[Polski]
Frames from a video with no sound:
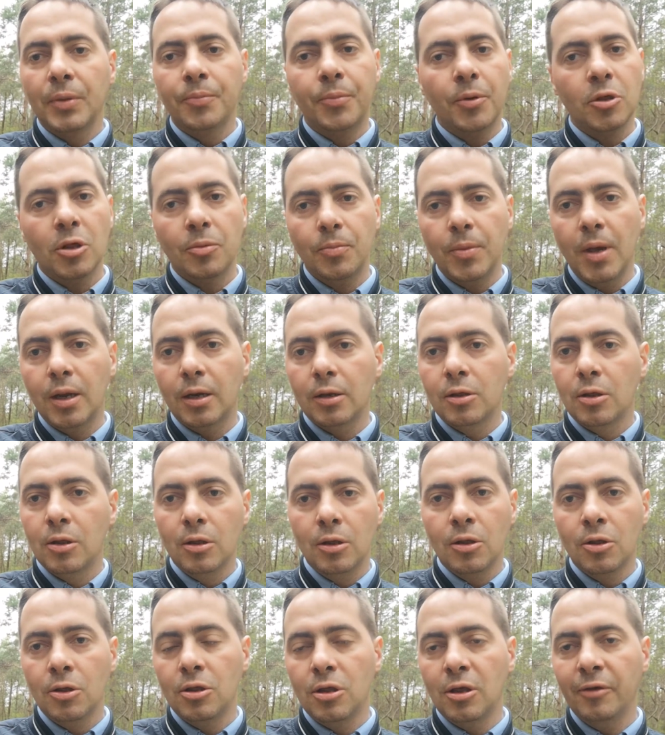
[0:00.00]
po śmierć
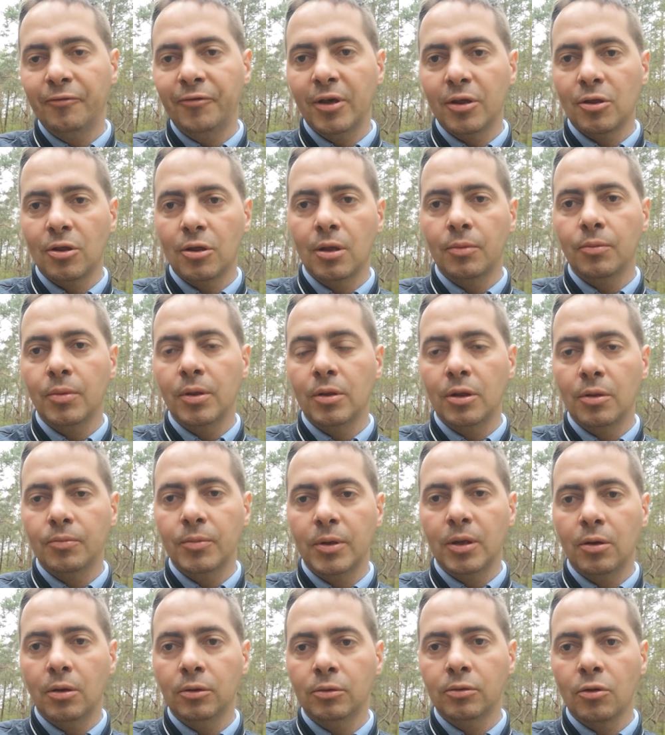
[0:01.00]
i życie wieczne
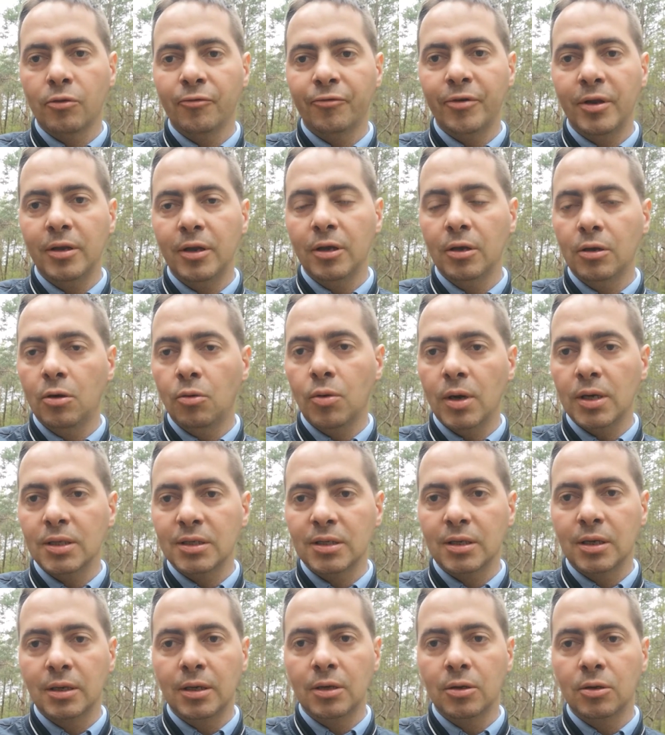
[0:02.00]
będziemy odczuwali Jego łaskę,